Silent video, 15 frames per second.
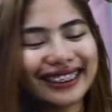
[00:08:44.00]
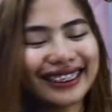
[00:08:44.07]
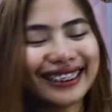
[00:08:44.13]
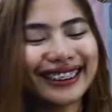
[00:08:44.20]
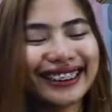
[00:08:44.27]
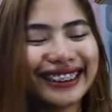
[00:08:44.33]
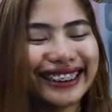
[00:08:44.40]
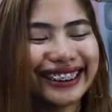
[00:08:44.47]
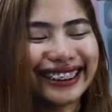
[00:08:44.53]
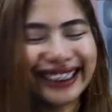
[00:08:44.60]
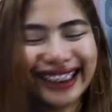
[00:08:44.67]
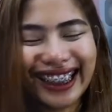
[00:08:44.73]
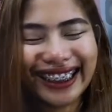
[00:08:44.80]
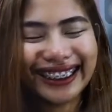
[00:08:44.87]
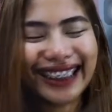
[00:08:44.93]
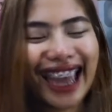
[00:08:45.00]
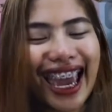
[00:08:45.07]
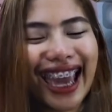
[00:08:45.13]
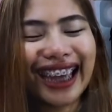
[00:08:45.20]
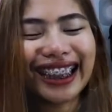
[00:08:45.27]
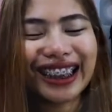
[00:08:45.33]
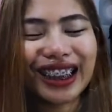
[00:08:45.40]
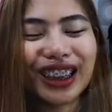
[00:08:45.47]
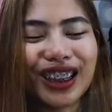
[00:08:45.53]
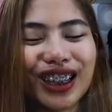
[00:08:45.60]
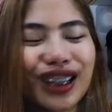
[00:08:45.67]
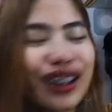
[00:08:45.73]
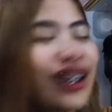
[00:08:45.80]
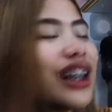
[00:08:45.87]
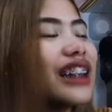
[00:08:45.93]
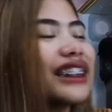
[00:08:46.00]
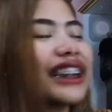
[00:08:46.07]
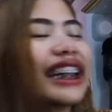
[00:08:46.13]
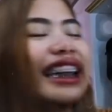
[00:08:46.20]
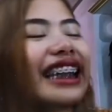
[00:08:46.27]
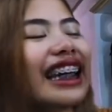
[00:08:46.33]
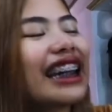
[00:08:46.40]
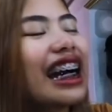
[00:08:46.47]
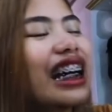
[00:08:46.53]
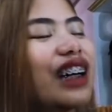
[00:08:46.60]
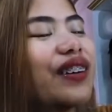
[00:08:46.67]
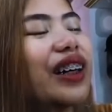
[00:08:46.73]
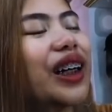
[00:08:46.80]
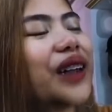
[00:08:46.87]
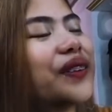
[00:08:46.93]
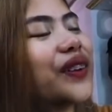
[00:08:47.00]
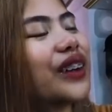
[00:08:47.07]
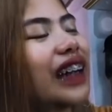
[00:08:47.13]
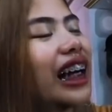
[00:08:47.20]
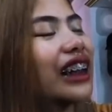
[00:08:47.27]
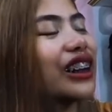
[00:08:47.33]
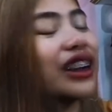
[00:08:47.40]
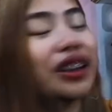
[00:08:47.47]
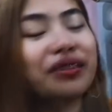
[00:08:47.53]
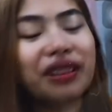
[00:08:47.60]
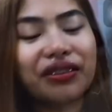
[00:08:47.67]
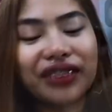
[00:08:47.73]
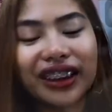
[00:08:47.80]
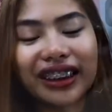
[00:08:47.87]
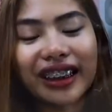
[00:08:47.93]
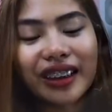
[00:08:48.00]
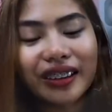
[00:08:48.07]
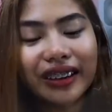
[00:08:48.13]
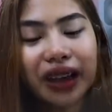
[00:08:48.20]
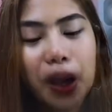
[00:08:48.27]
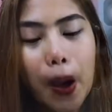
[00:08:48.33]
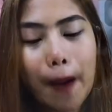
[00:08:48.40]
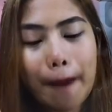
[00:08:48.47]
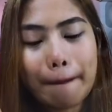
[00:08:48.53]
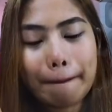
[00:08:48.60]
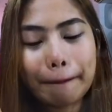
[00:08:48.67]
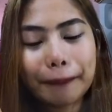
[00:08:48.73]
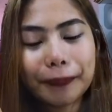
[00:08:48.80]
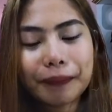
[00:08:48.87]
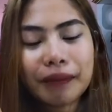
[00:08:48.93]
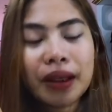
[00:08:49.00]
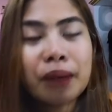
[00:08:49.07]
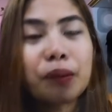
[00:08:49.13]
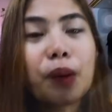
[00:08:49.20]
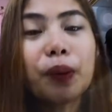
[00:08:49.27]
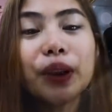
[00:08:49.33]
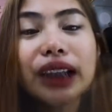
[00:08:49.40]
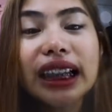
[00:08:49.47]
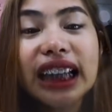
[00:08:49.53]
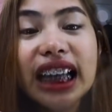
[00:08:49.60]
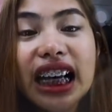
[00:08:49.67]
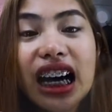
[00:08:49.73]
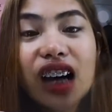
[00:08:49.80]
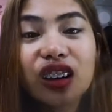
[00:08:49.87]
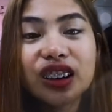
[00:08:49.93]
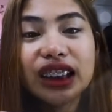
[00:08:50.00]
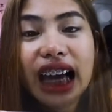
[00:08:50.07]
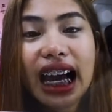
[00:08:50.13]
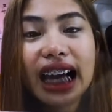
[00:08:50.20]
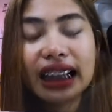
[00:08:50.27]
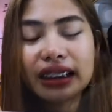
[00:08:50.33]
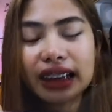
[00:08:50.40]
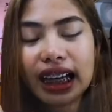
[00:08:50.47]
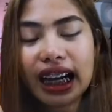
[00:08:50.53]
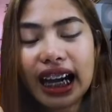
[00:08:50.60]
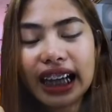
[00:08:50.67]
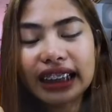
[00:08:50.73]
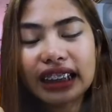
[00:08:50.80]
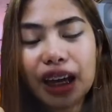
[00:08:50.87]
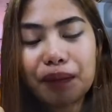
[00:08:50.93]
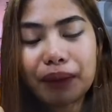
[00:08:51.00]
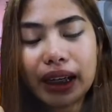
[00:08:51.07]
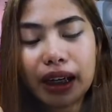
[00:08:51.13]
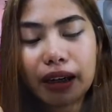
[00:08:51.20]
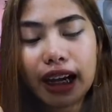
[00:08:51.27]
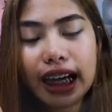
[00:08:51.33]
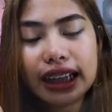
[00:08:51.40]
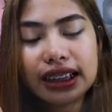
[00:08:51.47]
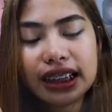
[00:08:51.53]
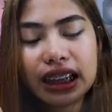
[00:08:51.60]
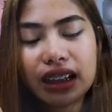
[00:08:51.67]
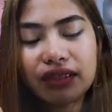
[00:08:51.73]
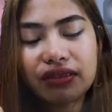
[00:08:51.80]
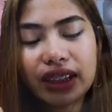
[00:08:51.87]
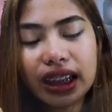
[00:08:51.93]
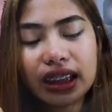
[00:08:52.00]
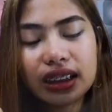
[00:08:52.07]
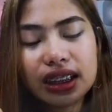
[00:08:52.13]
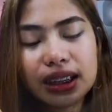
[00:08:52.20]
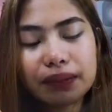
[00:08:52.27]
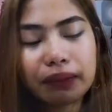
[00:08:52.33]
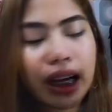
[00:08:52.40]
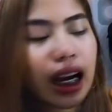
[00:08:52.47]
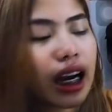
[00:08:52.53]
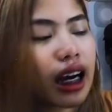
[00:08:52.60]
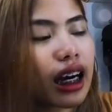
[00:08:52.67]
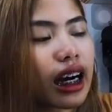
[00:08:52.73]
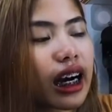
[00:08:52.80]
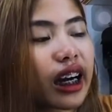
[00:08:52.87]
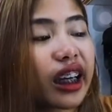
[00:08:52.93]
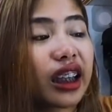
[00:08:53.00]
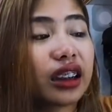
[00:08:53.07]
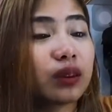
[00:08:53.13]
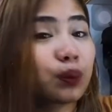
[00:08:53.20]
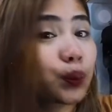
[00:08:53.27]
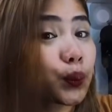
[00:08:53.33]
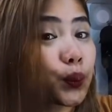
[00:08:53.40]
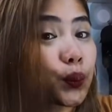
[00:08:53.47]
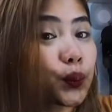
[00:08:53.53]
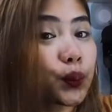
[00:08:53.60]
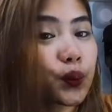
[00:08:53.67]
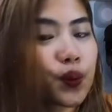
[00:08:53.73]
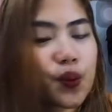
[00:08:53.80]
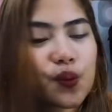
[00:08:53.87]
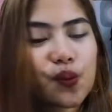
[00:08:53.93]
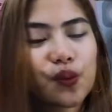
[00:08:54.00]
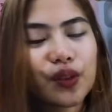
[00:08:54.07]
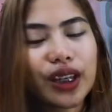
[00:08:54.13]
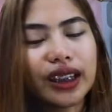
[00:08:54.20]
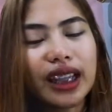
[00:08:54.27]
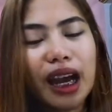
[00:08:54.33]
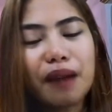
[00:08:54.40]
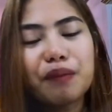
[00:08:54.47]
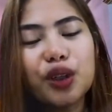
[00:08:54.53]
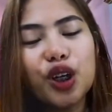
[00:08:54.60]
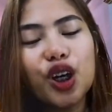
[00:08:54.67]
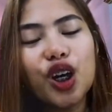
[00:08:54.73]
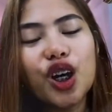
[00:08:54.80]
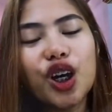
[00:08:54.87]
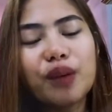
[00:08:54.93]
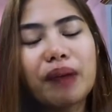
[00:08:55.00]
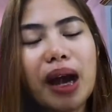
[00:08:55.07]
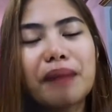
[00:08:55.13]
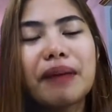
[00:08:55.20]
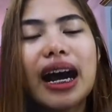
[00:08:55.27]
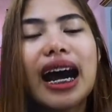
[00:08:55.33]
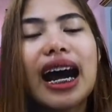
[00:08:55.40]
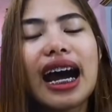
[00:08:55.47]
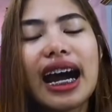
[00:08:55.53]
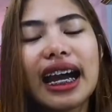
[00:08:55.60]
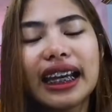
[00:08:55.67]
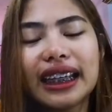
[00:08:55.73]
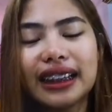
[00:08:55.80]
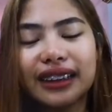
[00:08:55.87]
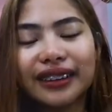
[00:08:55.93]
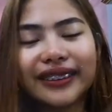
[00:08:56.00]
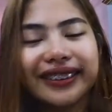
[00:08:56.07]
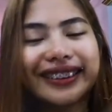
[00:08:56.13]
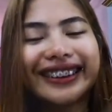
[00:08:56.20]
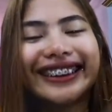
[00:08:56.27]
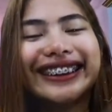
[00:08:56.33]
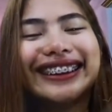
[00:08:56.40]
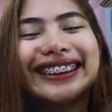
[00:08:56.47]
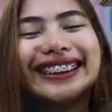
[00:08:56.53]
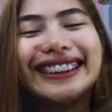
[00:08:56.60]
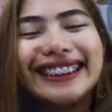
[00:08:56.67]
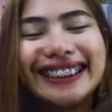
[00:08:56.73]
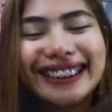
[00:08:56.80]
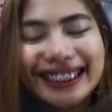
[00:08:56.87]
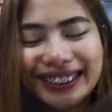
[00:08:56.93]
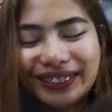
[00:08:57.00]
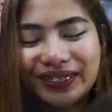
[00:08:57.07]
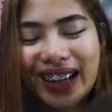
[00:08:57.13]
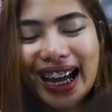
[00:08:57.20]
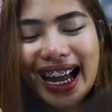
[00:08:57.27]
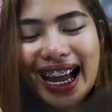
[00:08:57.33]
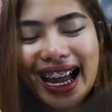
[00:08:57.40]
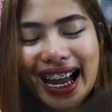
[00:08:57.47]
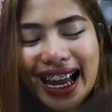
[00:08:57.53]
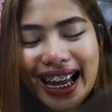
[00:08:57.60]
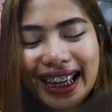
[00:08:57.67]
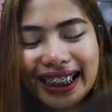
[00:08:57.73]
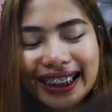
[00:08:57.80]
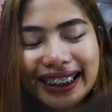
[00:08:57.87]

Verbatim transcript: oh Thank you. Sige na, gagawin ko muna. Ito, nagpa-vlog ako eh. Pupunta na lang ako dyan. Kakain tayo para kahit sila Vince makakakain. Love you. Bye-bye. Love you Bye-bye. Bye.